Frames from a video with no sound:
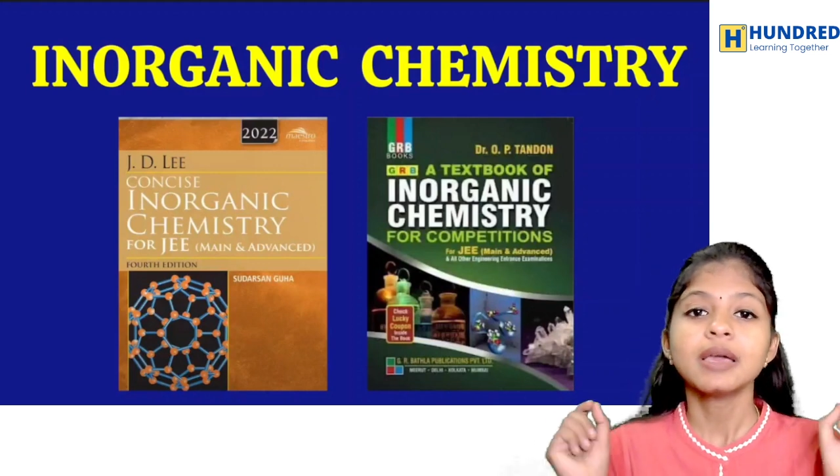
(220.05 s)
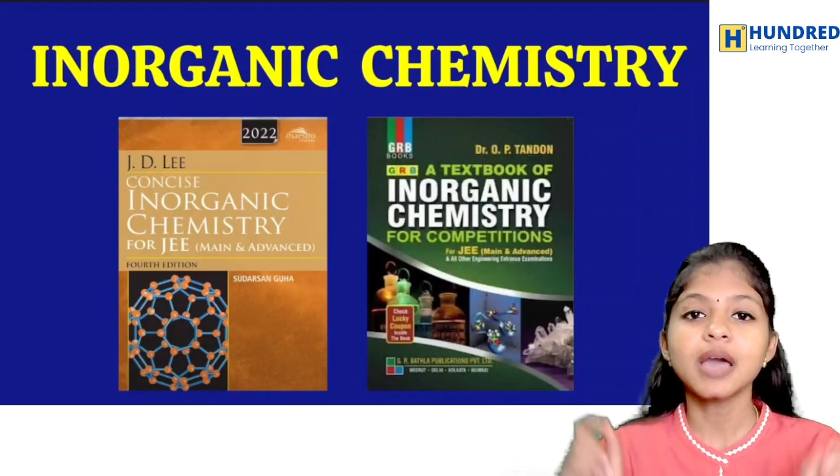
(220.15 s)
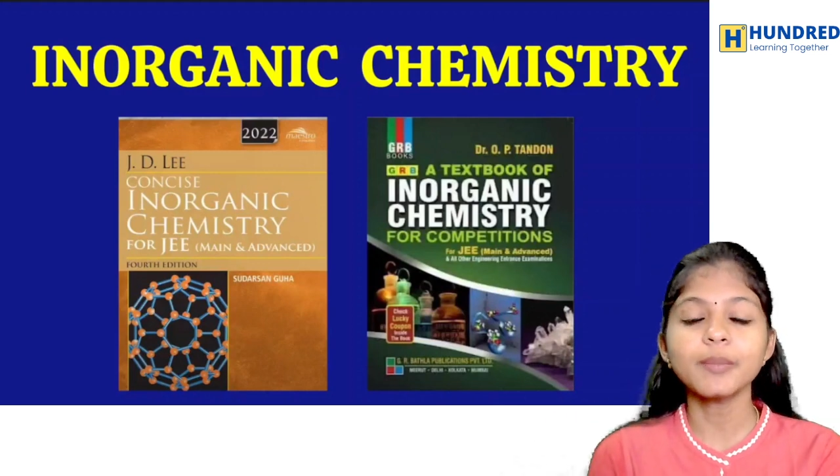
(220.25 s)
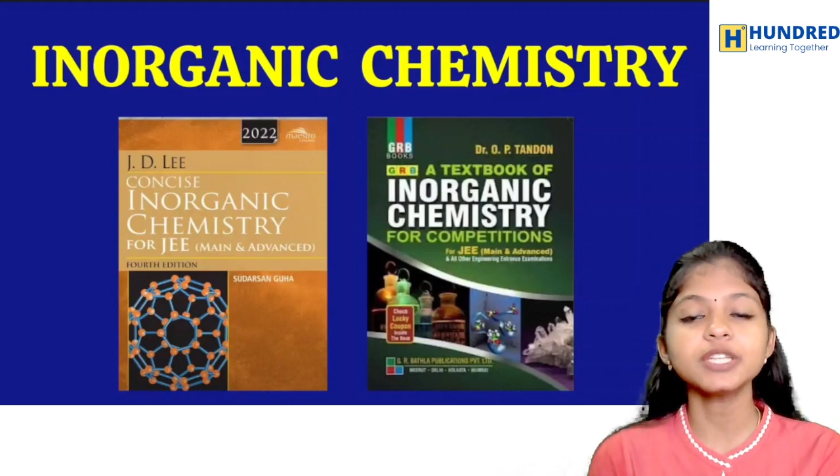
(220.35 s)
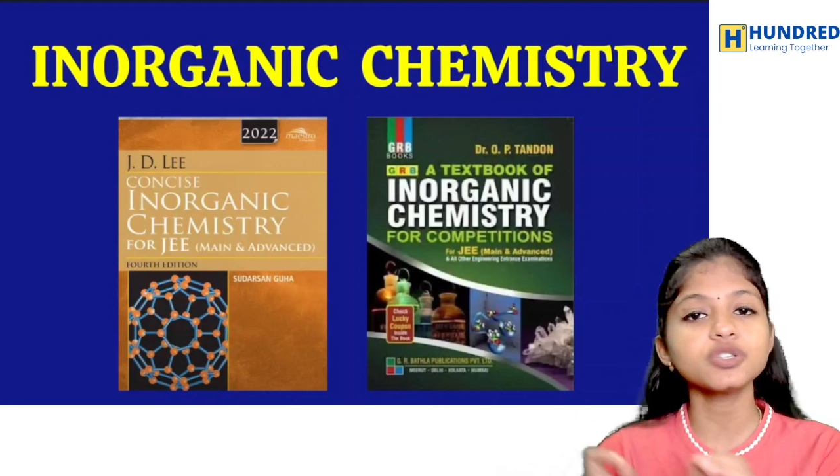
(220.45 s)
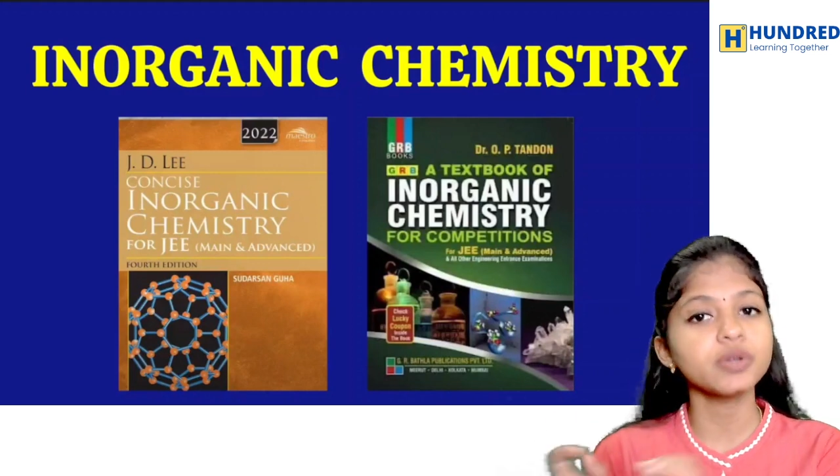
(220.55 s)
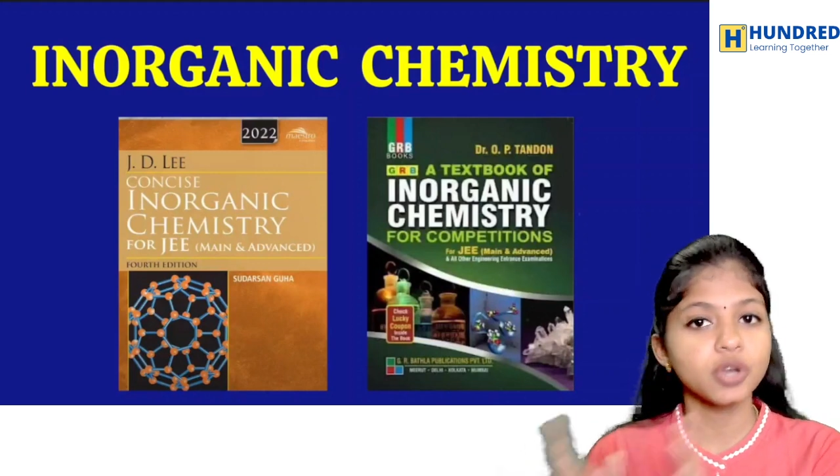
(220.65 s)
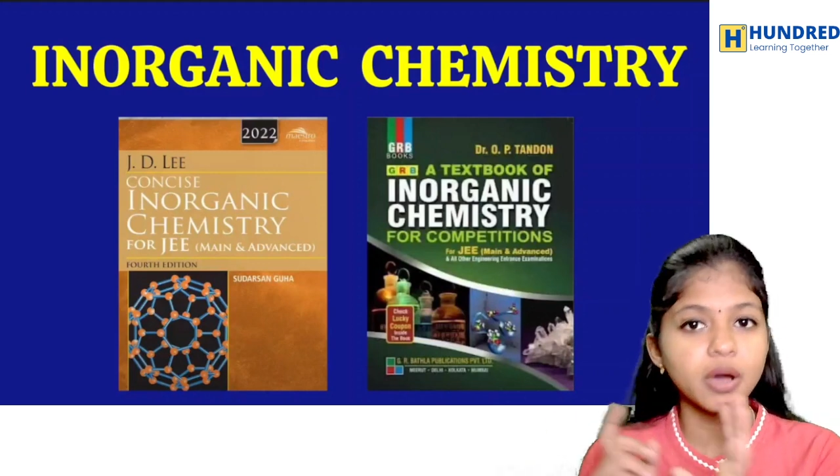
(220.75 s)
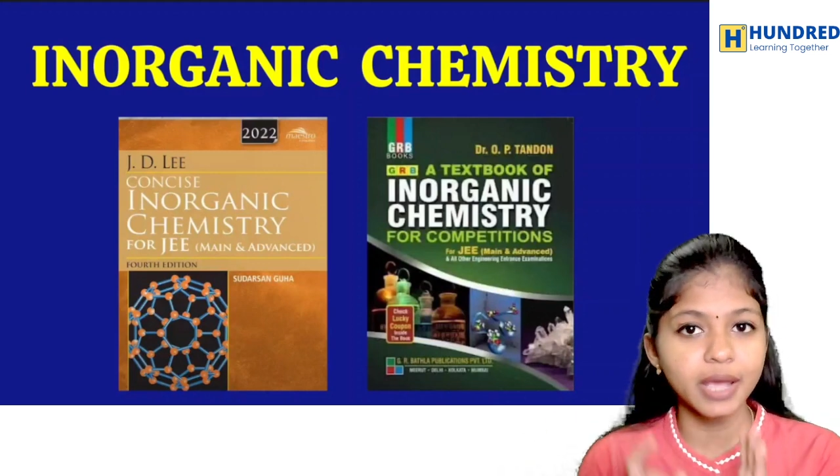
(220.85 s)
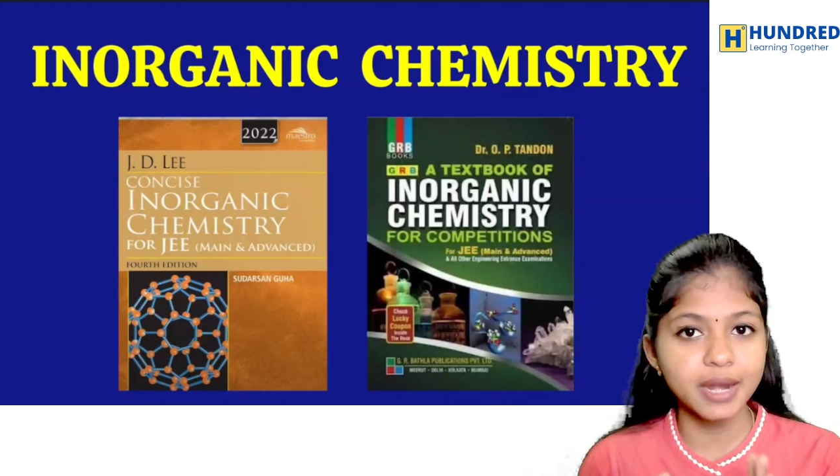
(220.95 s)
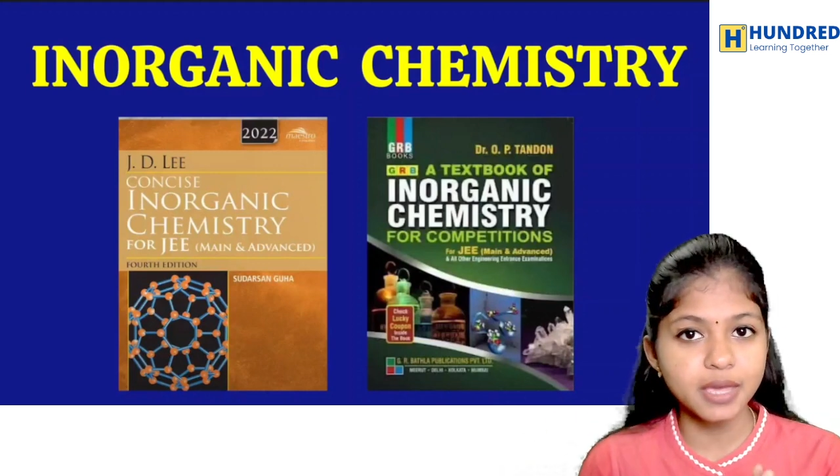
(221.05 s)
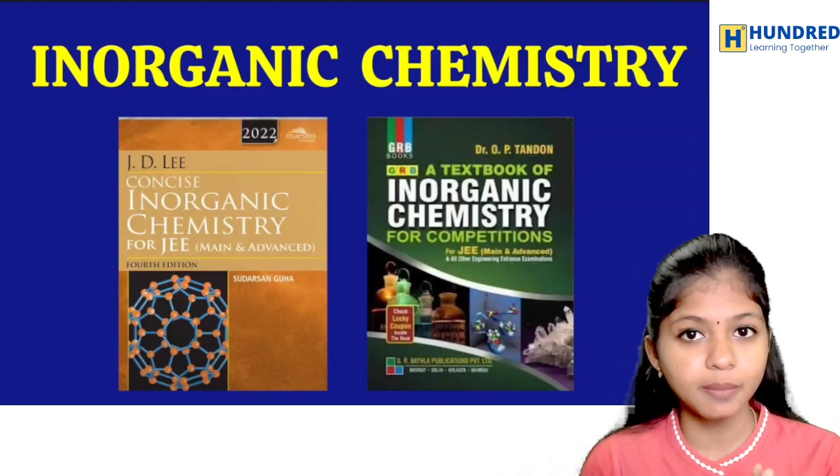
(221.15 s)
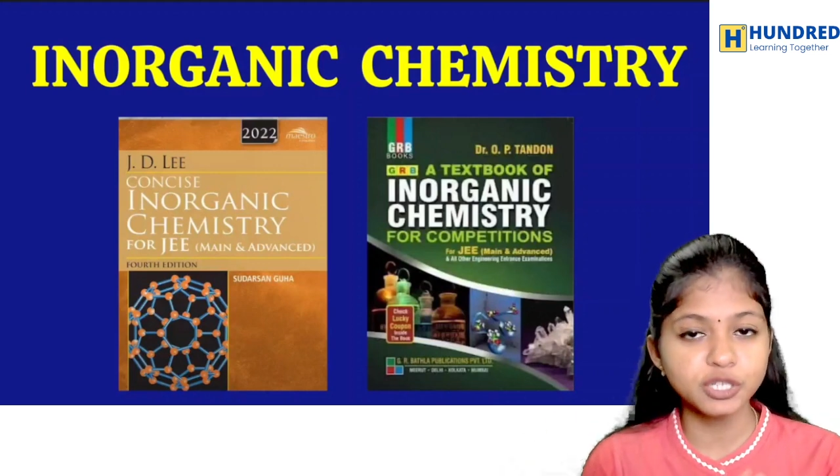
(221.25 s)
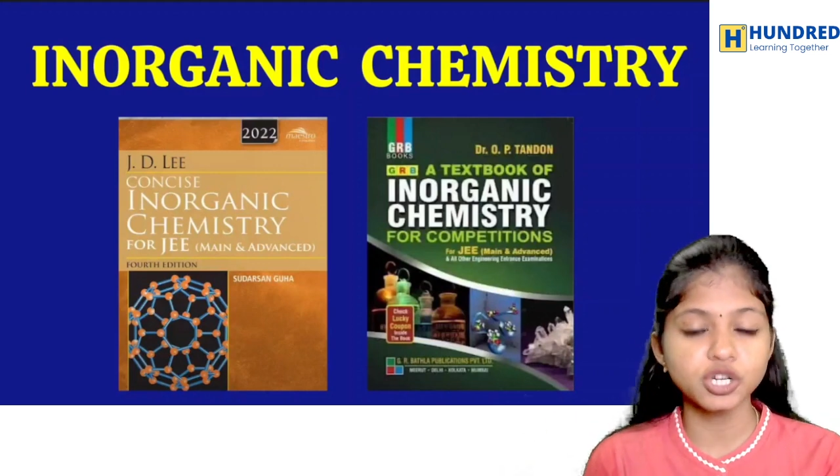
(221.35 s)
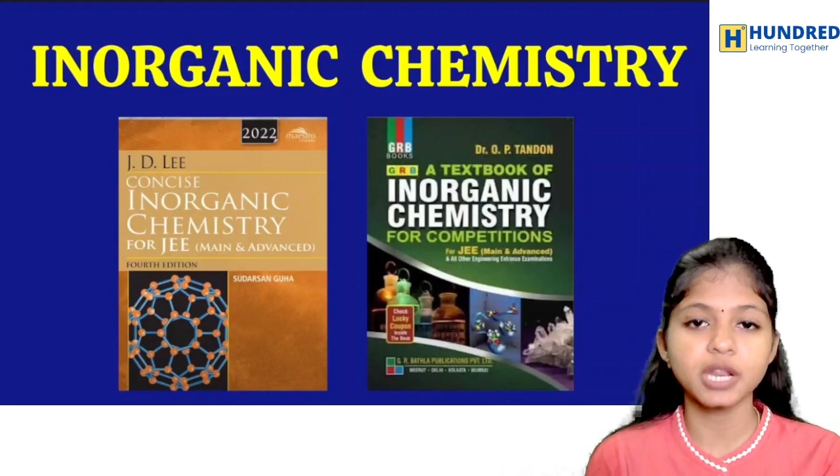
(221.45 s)
கம்மிங் டு இன்ஆர்கானிக்
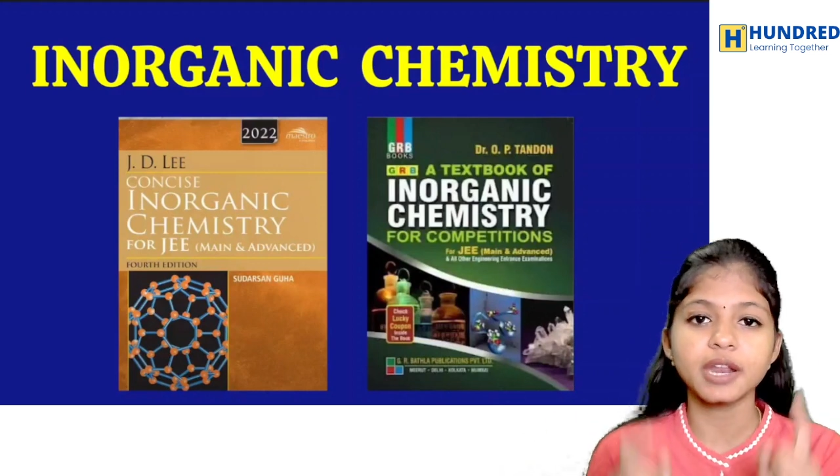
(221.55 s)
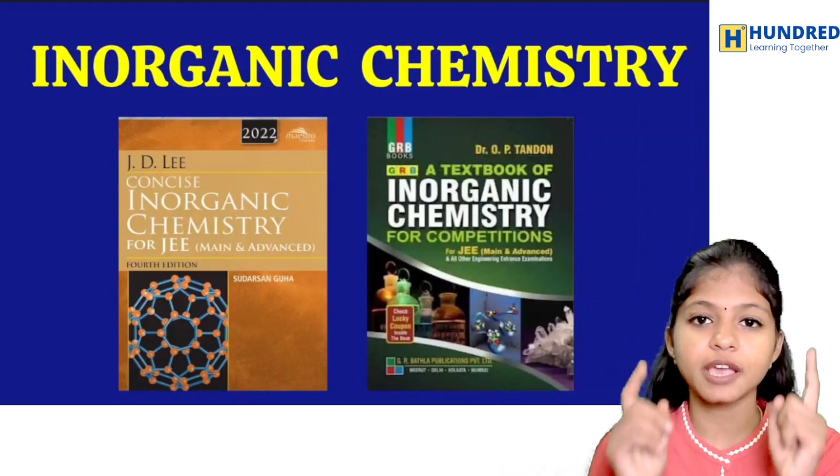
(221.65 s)
கெமிஸ்ட்ரியில்